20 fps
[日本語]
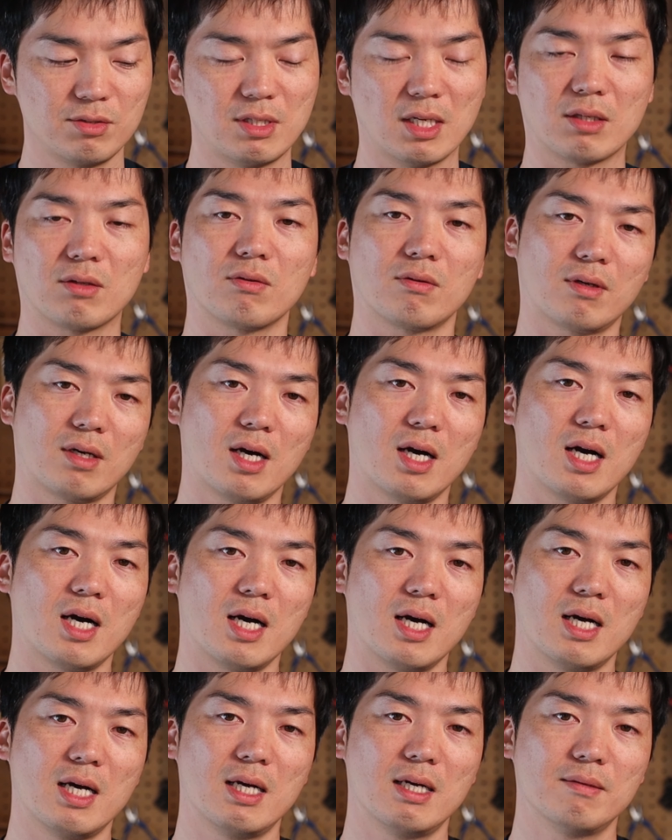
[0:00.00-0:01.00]
グだと
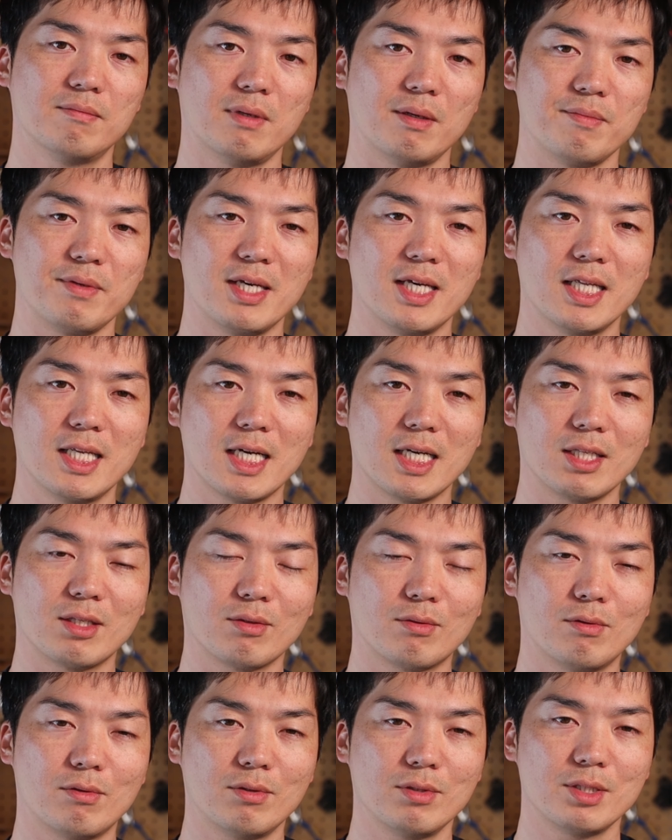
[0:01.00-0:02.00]
か、まあ、見えない
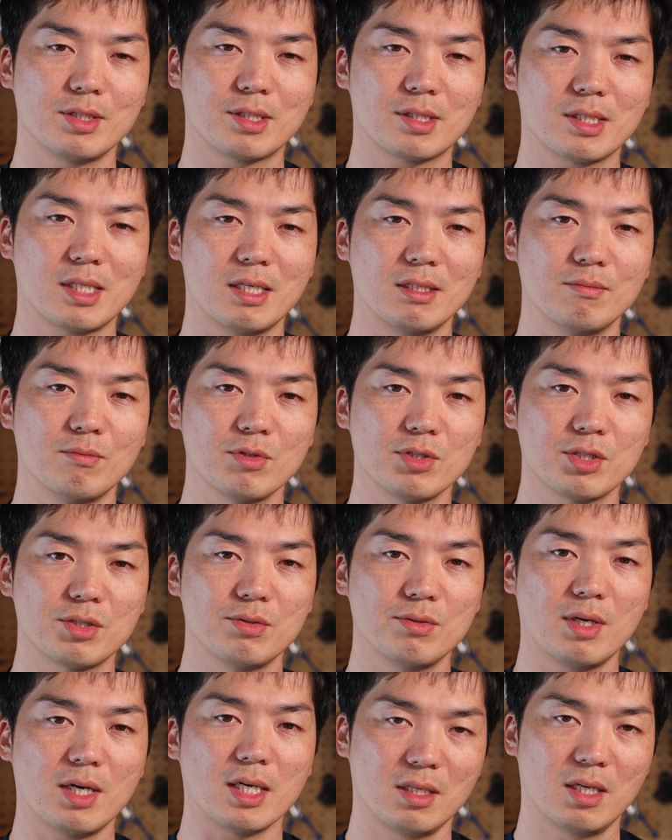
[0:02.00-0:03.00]
ところに使うもし
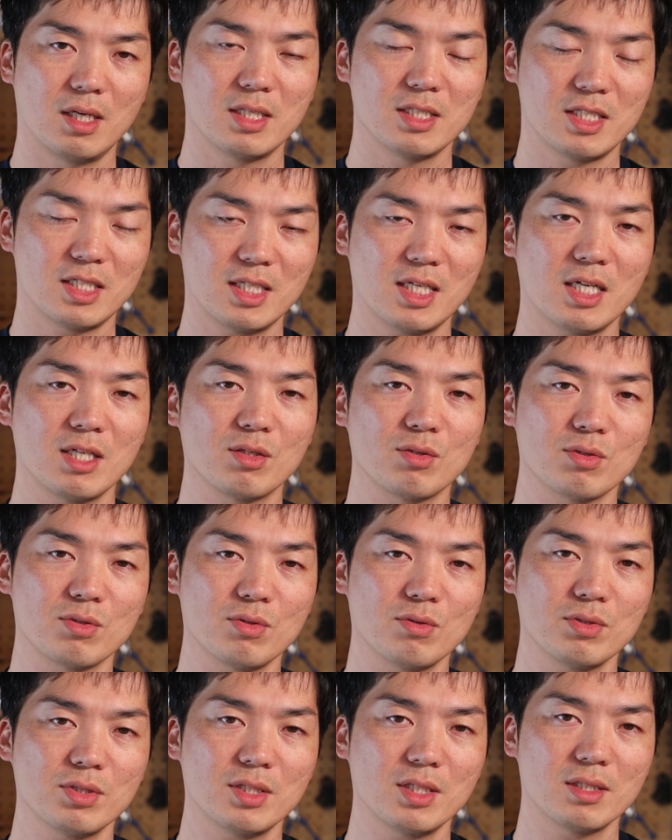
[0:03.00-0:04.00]
くはしっかり塗
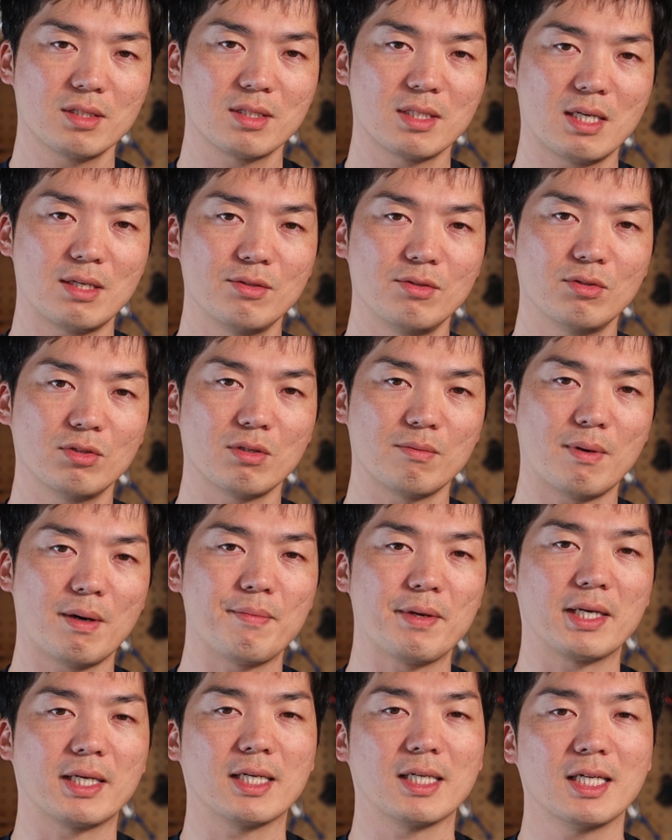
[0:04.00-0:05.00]
装して使うような場
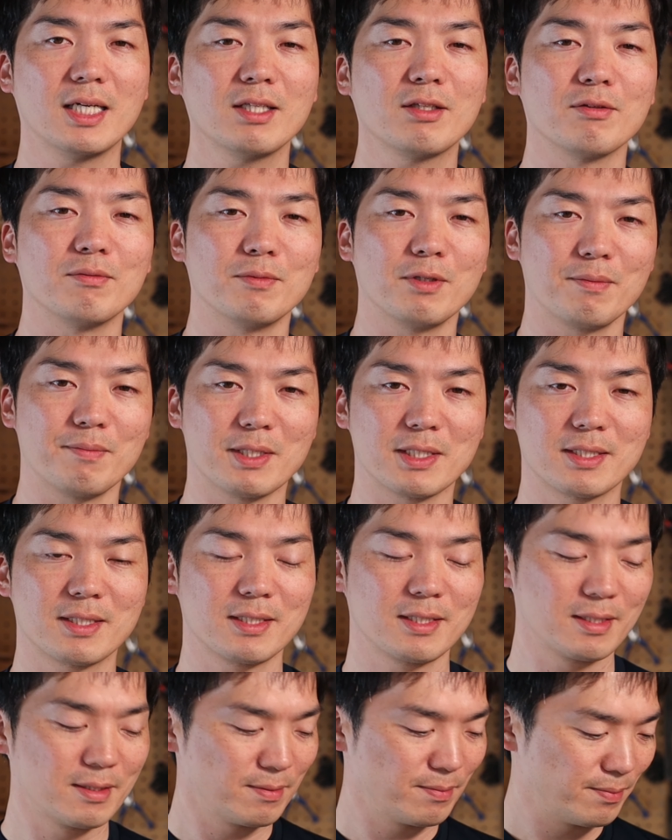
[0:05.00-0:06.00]
面かなと思いま
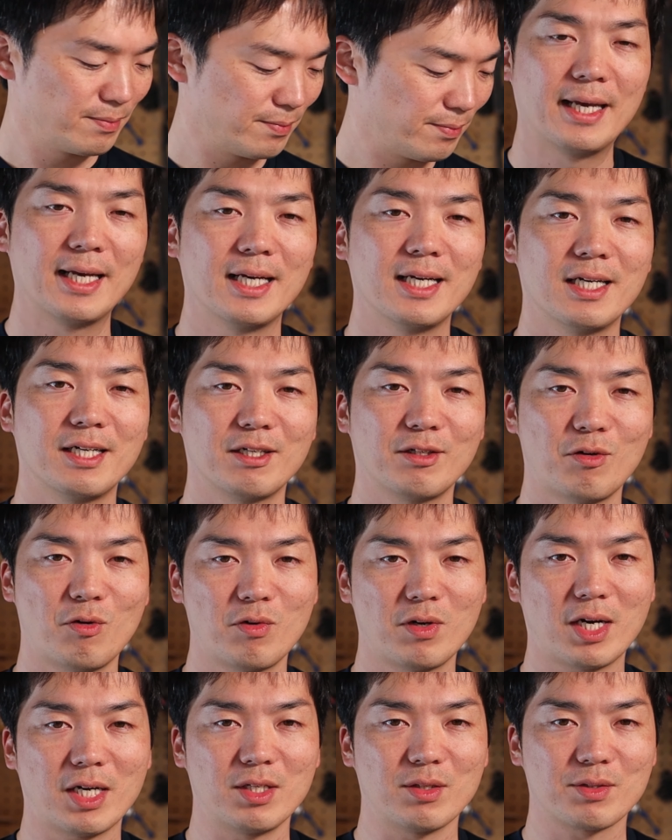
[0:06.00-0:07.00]
す
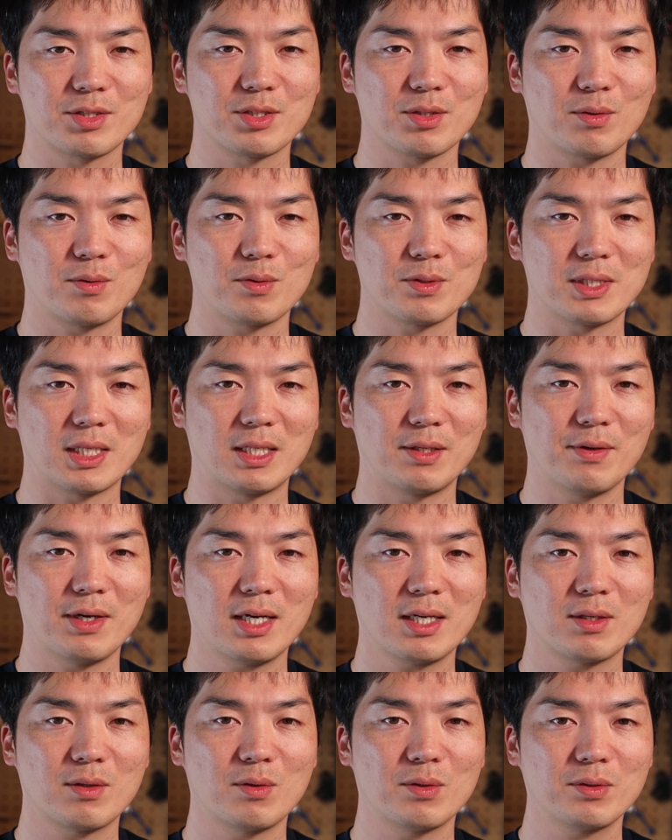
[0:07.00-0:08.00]
今回の基礎講座で
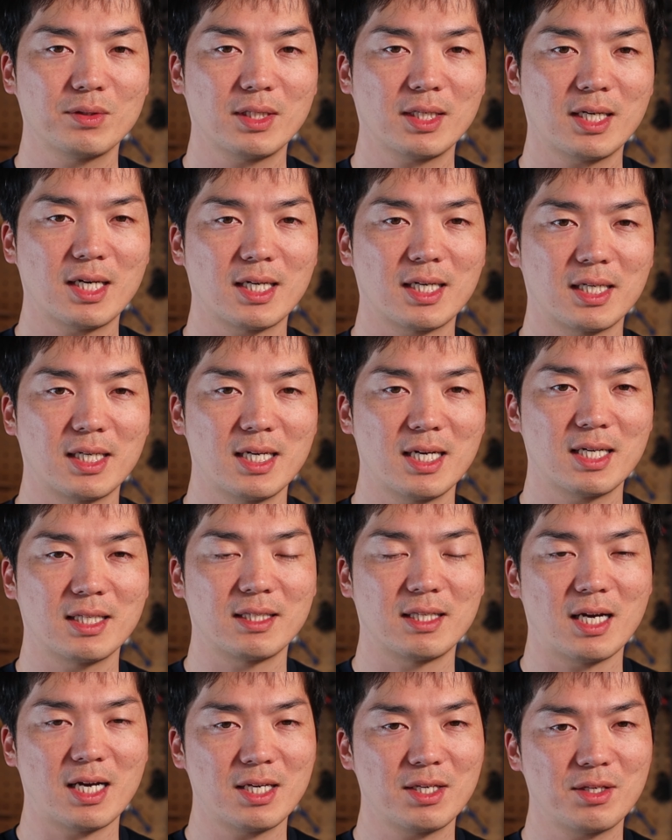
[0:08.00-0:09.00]
はこの中から
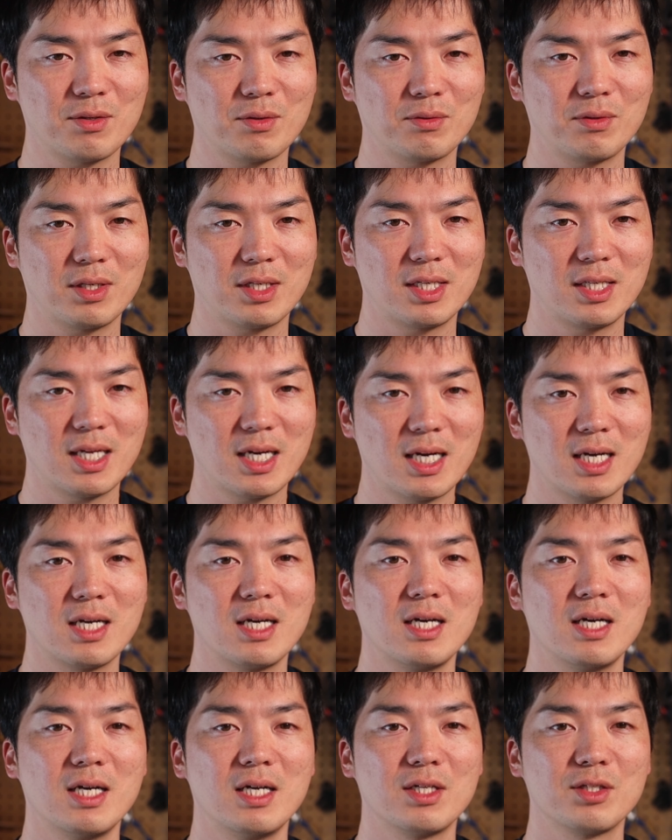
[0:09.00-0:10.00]
代表的な
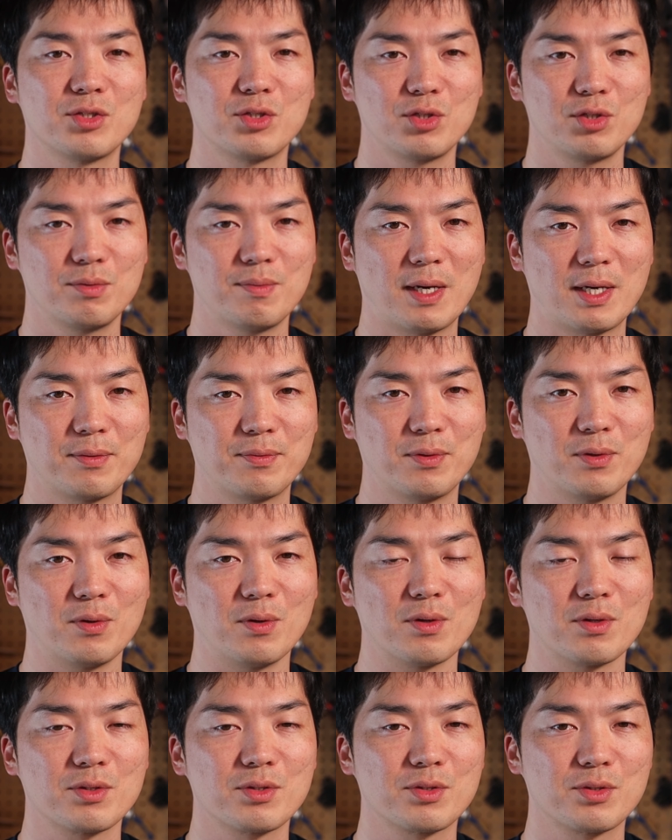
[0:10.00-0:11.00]

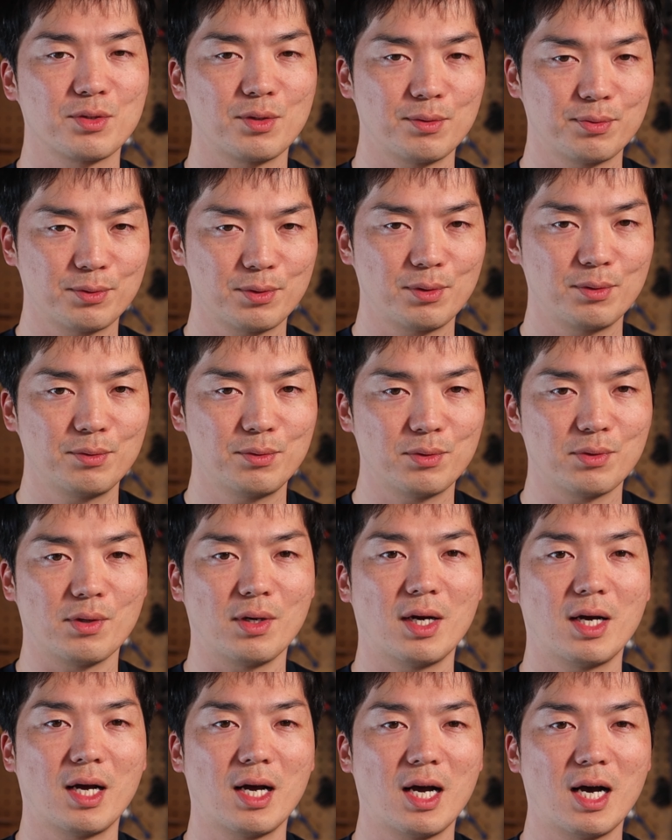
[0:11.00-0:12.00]
2x4
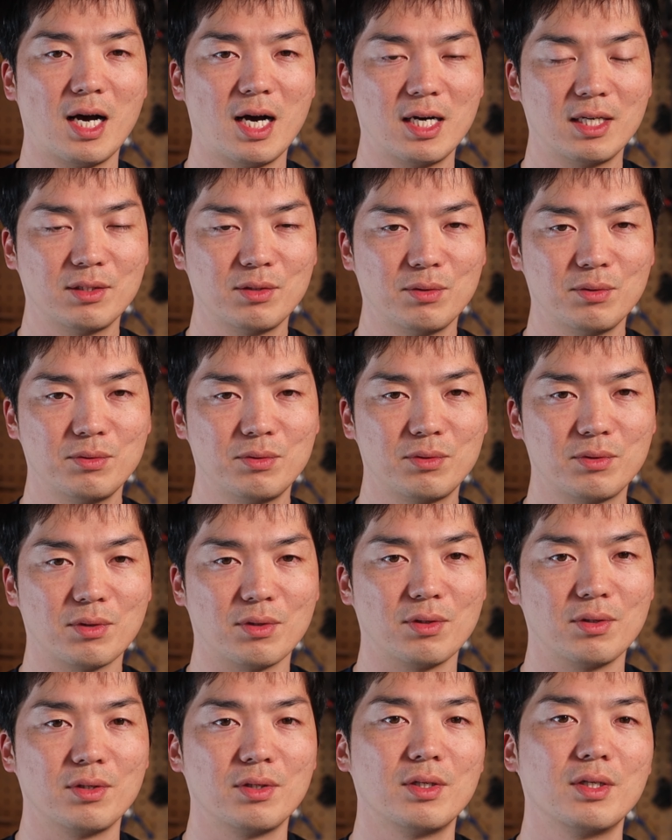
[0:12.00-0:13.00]

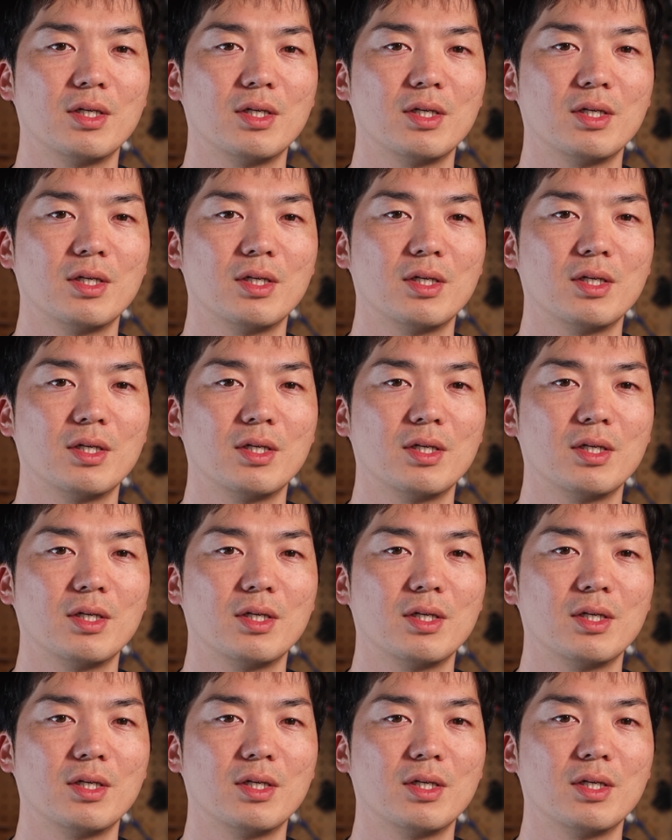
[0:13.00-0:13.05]
ソフトウッドハードウッド